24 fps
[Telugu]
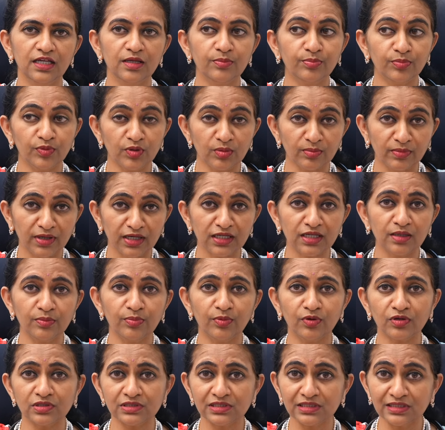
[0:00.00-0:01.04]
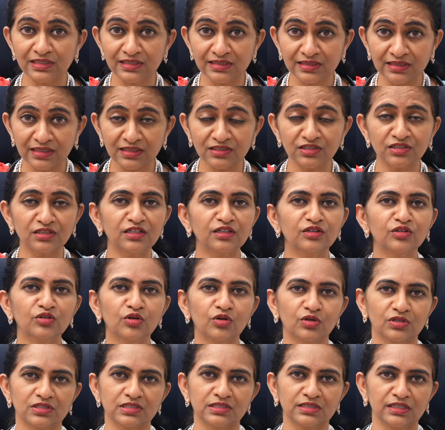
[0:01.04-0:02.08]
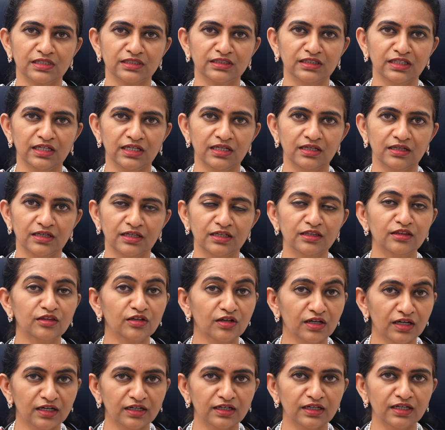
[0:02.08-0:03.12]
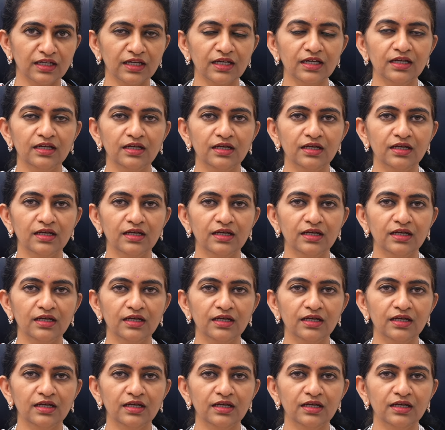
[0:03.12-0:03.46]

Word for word: ఇప్పుడు మంకీ పాక్స్ డిస్కషన్ ఎందుకు వస్తుంది ఎందుకంటే